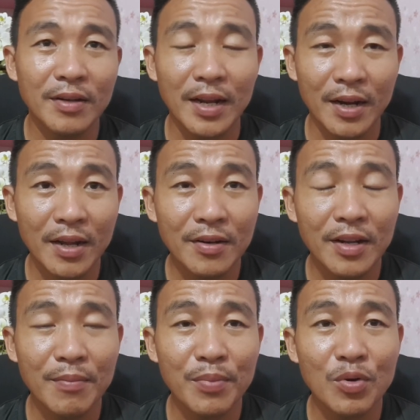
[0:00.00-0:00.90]
dana
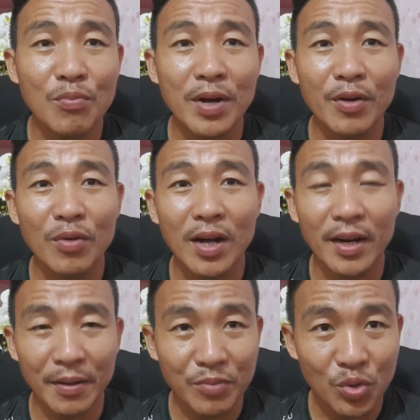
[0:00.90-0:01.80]
dan pengubahan uang
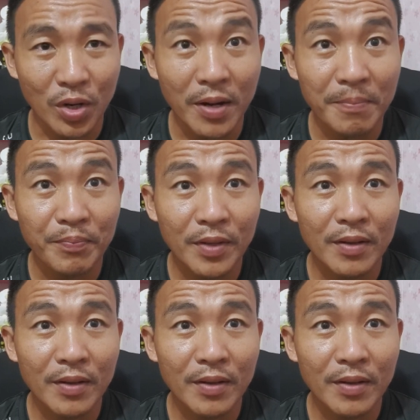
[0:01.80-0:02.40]
haram juga